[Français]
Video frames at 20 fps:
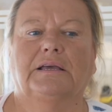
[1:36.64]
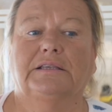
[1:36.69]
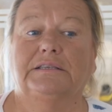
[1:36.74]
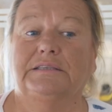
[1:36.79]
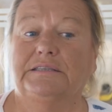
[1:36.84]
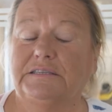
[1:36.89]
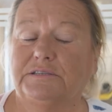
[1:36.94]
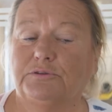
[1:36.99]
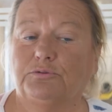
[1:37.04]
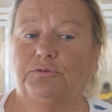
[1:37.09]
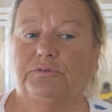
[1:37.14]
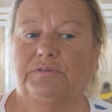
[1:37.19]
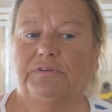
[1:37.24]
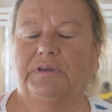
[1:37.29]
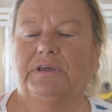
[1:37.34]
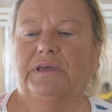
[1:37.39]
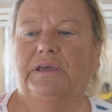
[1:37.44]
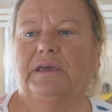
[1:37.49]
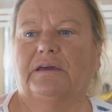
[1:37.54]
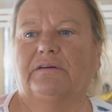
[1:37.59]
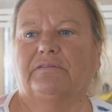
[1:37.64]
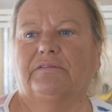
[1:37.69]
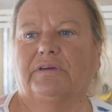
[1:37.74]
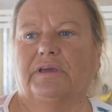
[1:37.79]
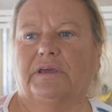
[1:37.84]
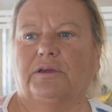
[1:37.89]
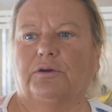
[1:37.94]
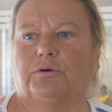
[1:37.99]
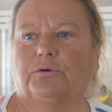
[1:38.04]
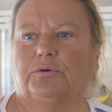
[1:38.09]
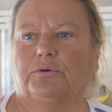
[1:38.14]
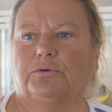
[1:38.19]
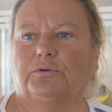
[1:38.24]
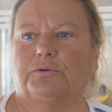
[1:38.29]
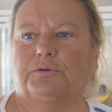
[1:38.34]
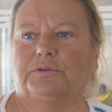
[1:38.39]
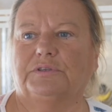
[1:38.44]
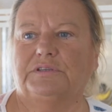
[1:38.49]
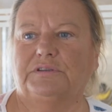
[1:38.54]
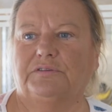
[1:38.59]
discuter avec
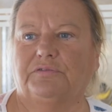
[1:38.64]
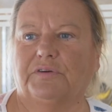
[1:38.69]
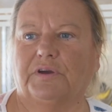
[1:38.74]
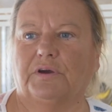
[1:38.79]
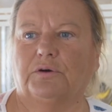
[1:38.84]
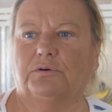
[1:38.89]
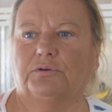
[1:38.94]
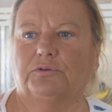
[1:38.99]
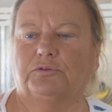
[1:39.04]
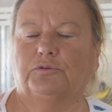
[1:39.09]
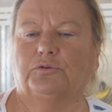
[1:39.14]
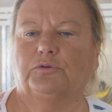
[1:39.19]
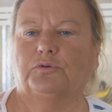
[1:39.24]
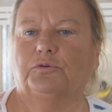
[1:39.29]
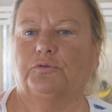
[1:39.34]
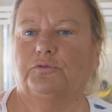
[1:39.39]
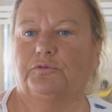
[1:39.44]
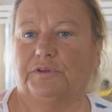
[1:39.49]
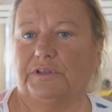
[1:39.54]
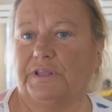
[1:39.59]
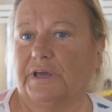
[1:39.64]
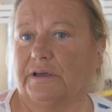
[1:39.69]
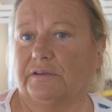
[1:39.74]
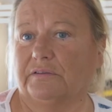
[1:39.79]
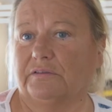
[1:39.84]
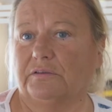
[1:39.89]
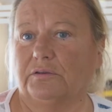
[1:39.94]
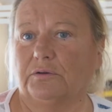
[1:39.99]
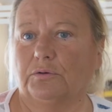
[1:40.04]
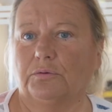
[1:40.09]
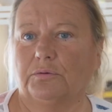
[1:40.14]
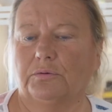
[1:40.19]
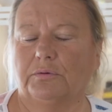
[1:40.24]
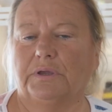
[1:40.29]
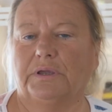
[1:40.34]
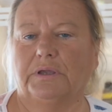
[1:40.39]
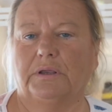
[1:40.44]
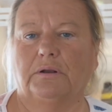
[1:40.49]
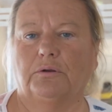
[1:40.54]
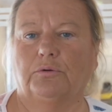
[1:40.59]
euh, différentes fédérations
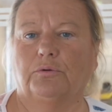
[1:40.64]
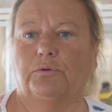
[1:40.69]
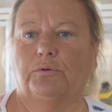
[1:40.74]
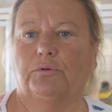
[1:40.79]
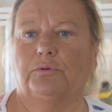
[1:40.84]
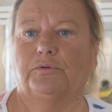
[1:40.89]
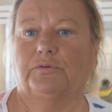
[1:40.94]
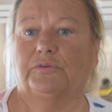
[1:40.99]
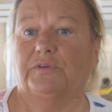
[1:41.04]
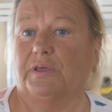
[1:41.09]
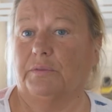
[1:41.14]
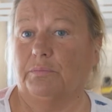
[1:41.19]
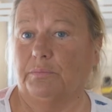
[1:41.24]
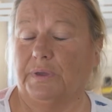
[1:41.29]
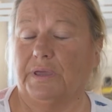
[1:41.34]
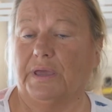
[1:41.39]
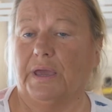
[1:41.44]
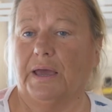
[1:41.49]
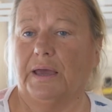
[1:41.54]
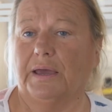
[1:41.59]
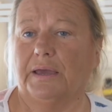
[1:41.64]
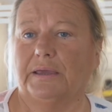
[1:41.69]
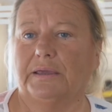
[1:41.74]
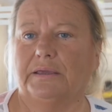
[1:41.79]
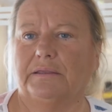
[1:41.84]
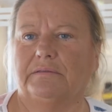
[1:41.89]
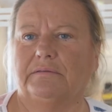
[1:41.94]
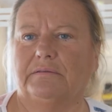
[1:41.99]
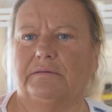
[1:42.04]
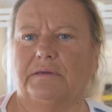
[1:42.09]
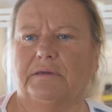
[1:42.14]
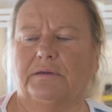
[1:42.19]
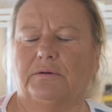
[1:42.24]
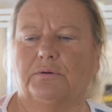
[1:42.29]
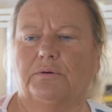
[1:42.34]
et le CNPA a été